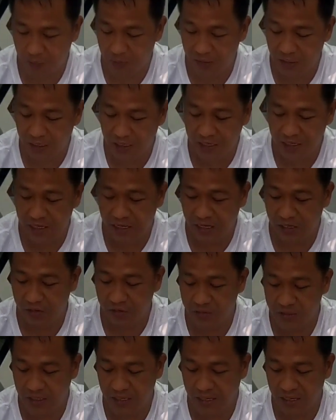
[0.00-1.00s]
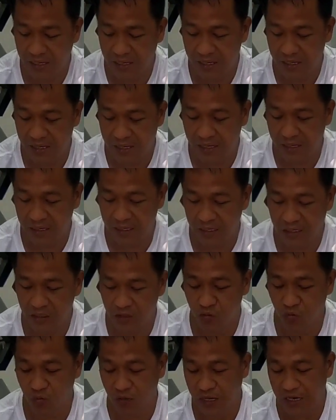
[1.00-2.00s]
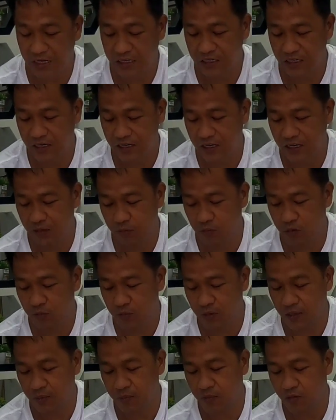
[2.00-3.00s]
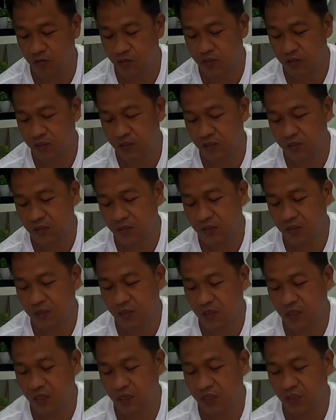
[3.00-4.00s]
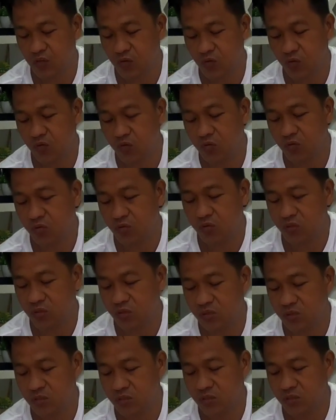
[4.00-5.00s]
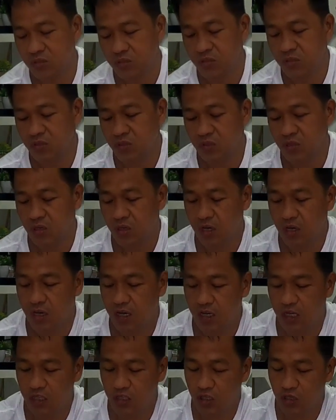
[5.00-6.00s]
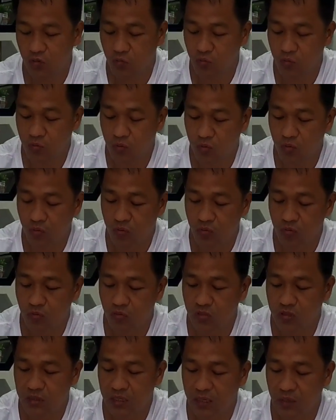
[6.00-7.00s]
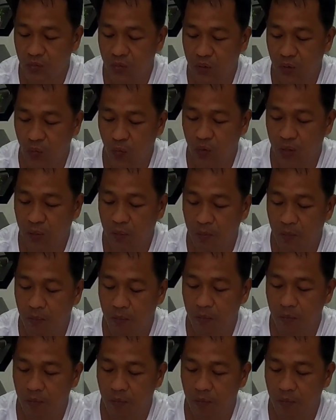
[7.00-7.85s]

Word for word: familiar na kayo sa ganitong klase ng gamot mga boss. Ito yung uh, itinuturok dun sa wing web.